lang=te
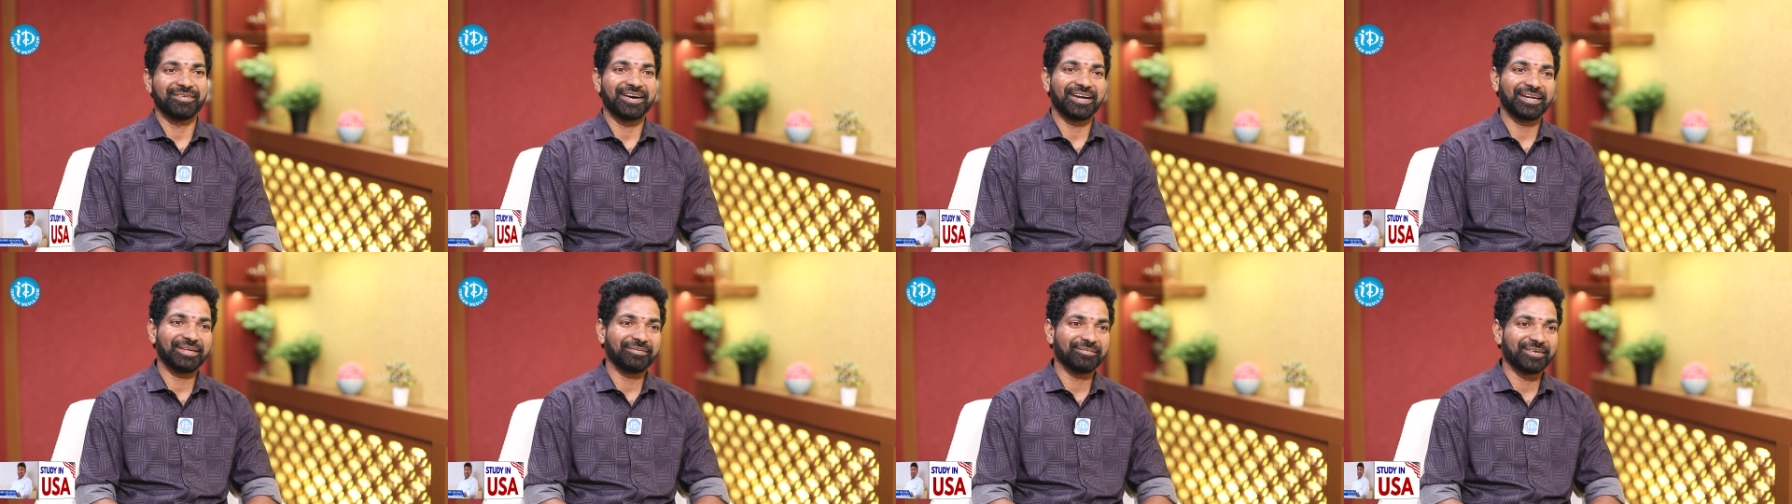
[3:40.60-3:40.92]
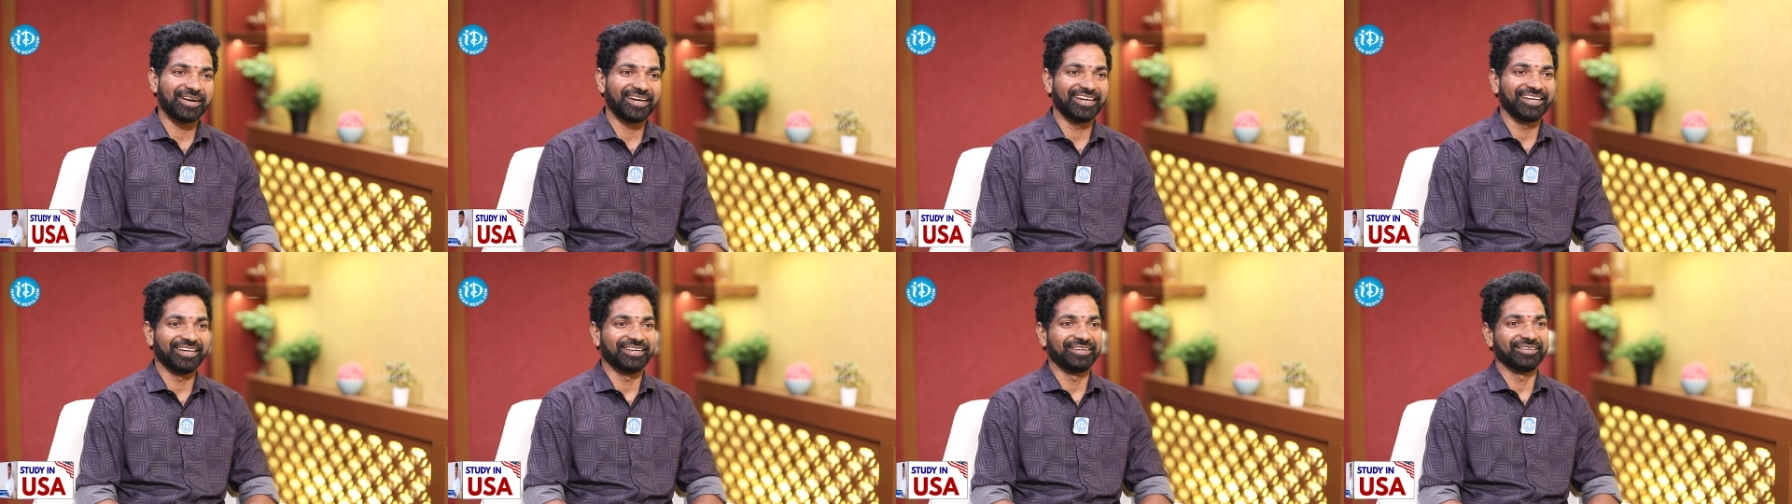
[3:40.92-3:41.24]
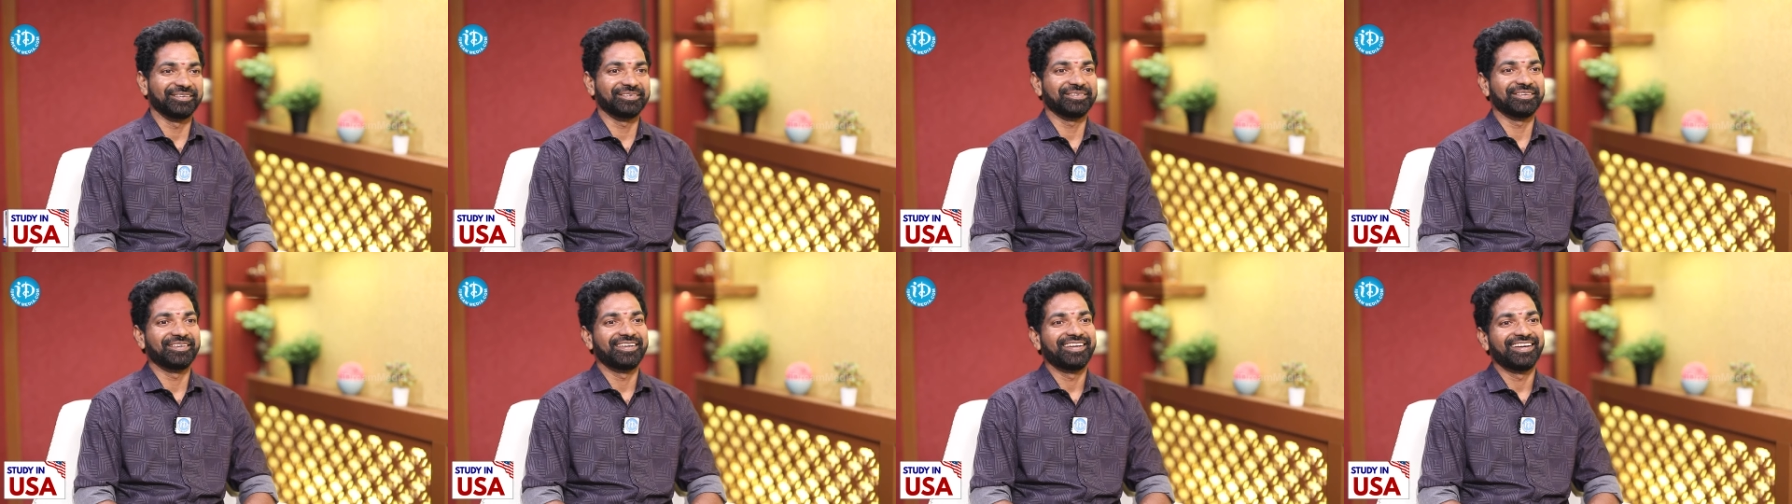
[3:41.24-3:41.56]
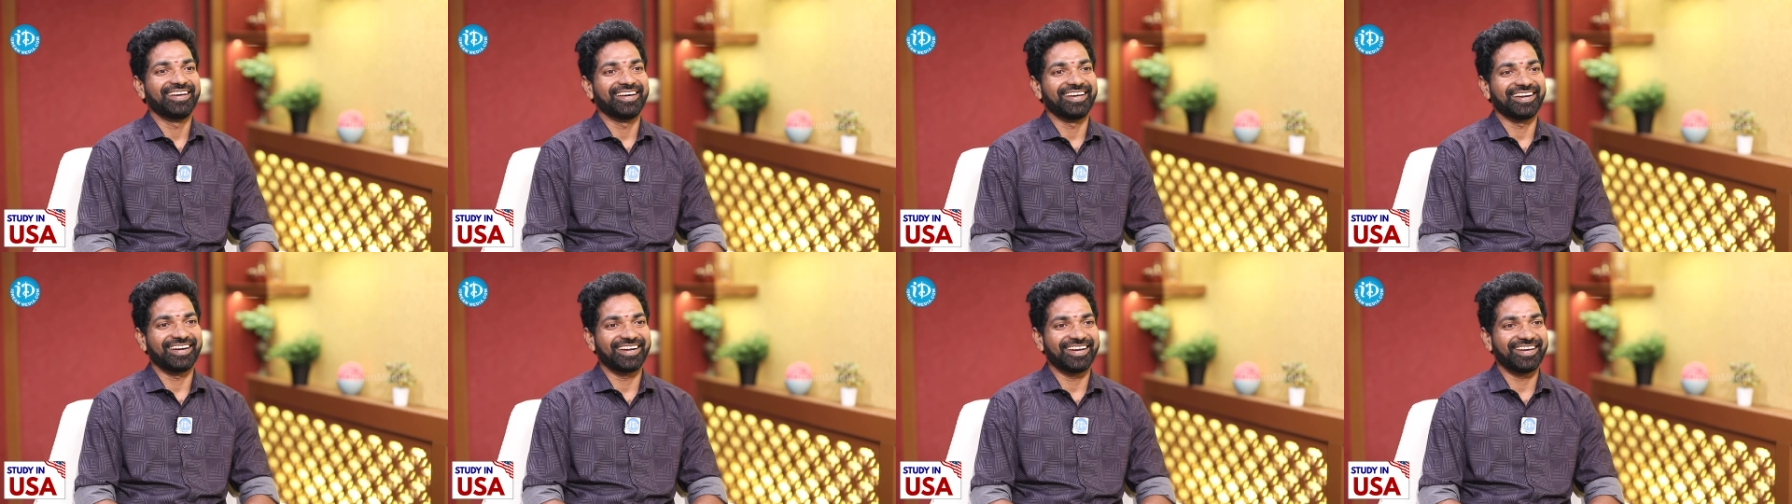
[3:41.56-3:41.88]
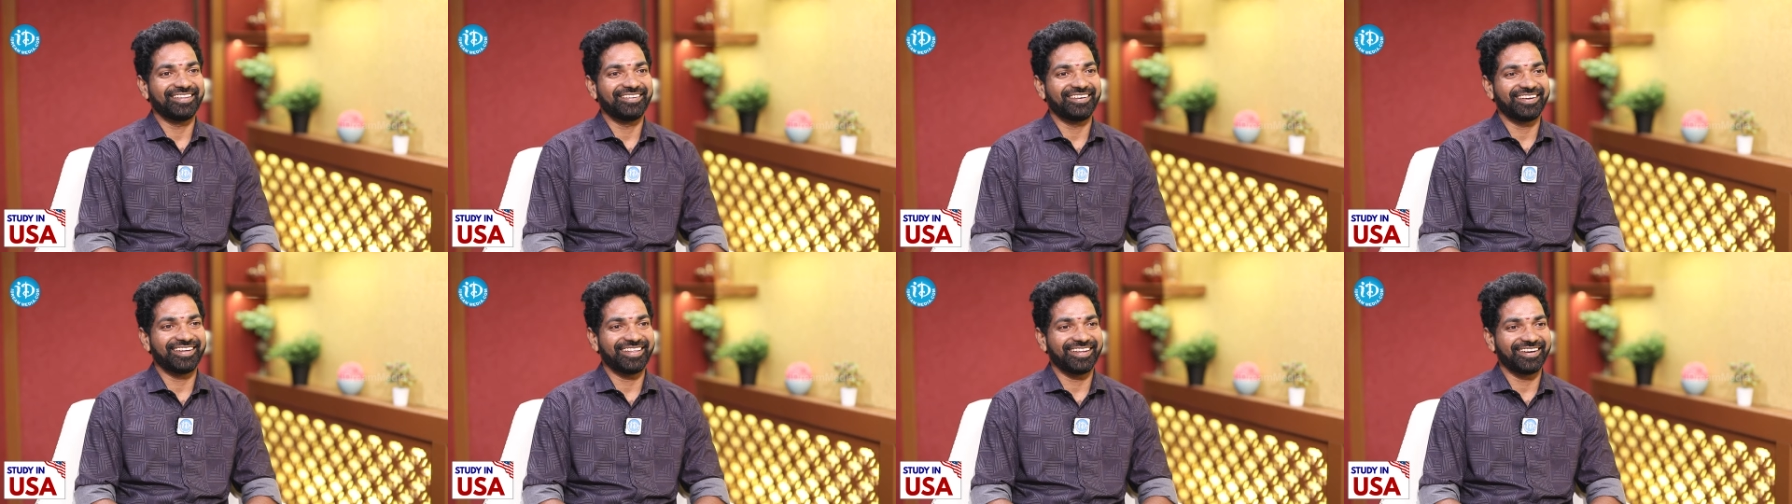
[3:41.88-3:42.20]
బాగా పాడారు
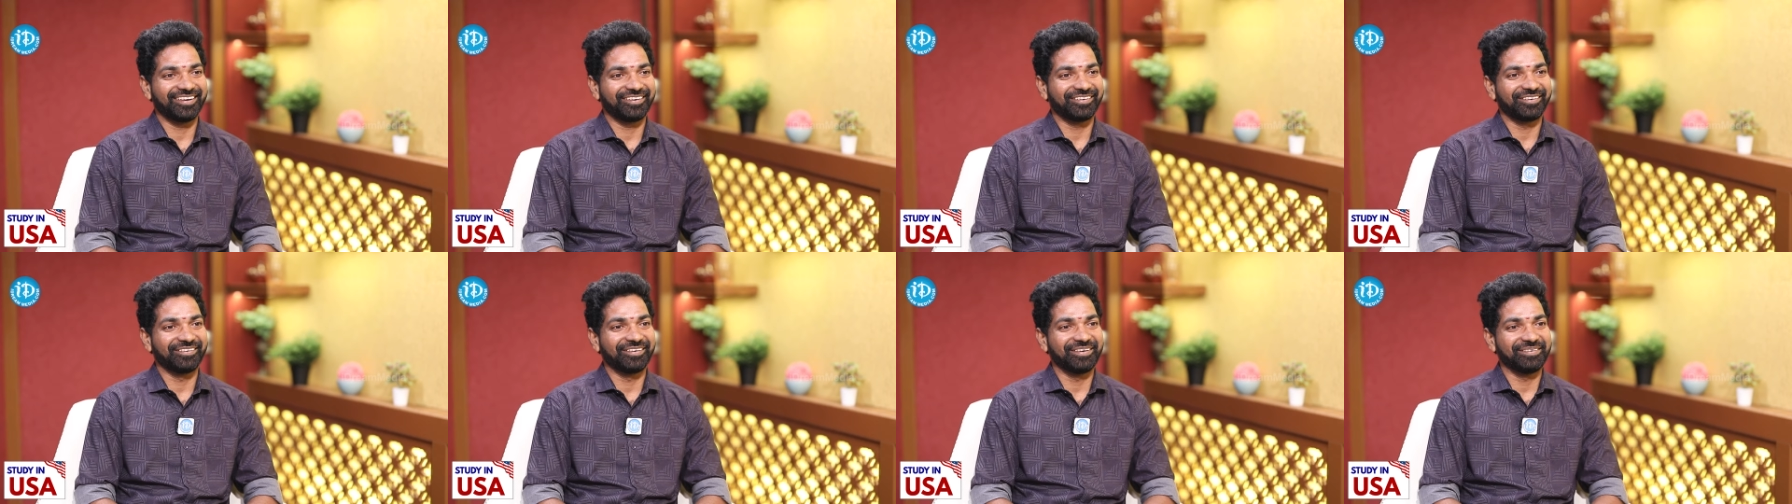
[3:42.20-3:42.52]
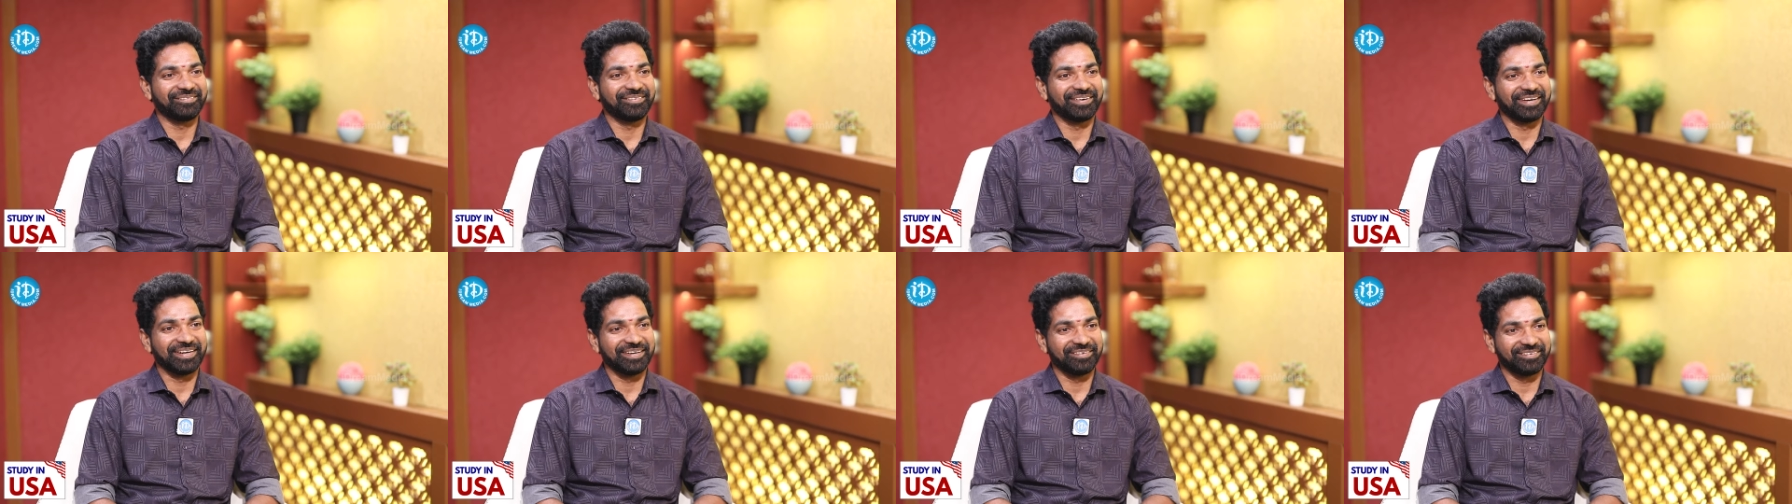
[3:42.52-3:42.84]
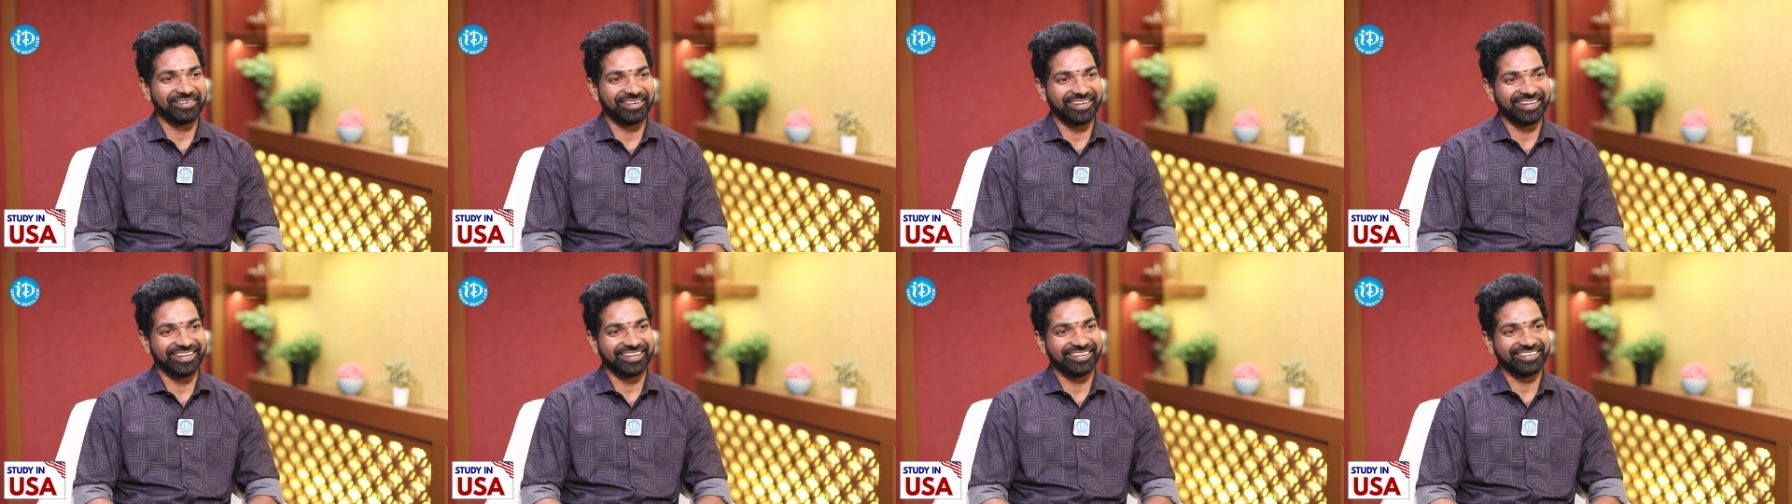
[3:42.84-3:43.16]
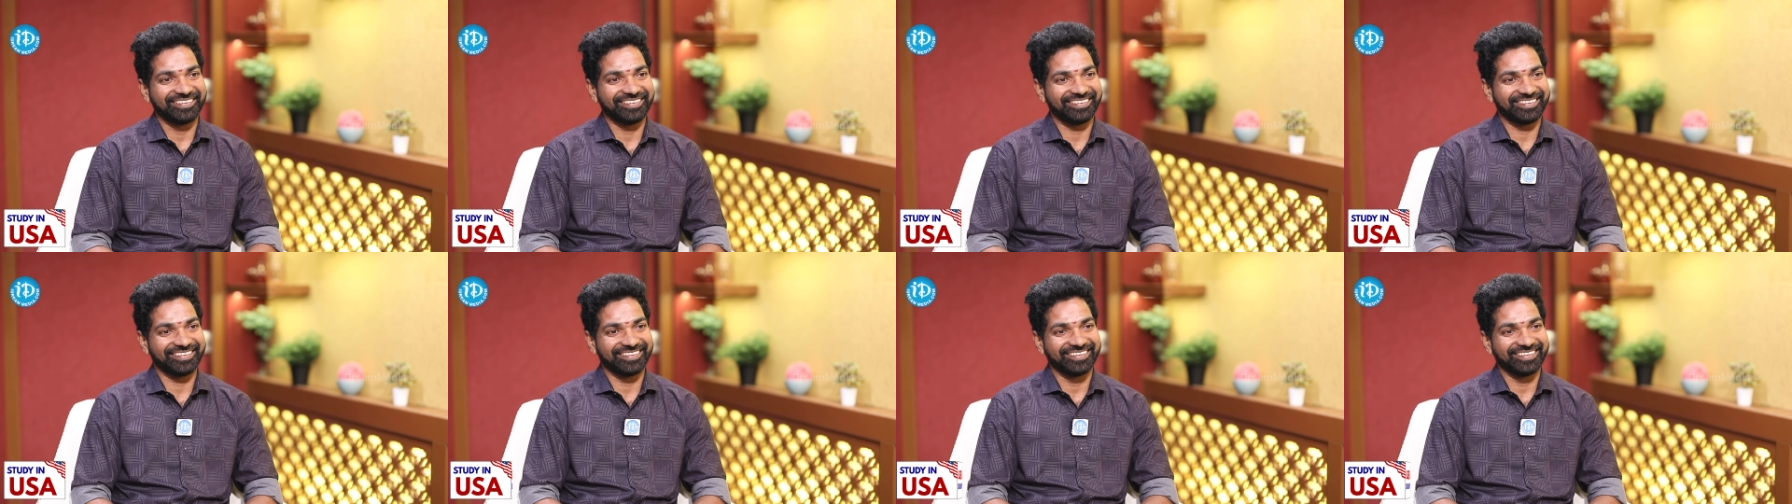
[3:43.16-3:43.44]
రాదు రాదు చెల్లి